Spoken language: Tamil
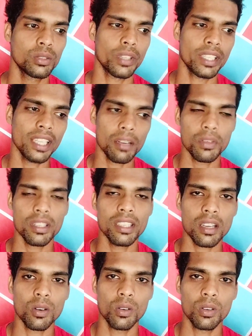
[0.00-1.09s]
ஸோ என்னால் முடிஞ்ச
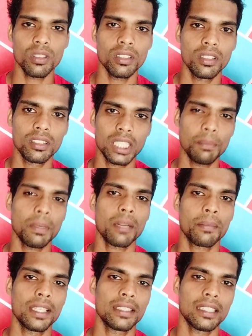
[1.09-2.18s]
நான் உங்களுக்கு
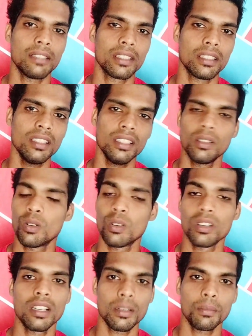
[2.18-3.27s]
சீப்பான ப்ரைஸில் வந்துட்டு
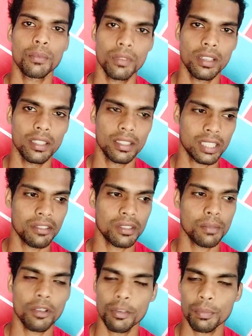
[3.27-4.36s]
உங்களுக்கு நான் அந்த
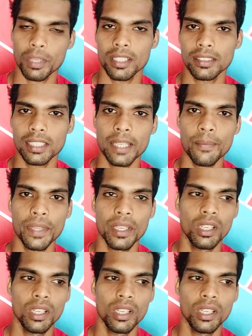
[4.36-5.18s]
சர்வீஸை ப்ரொவைட் பண்ணுறேன் சரியா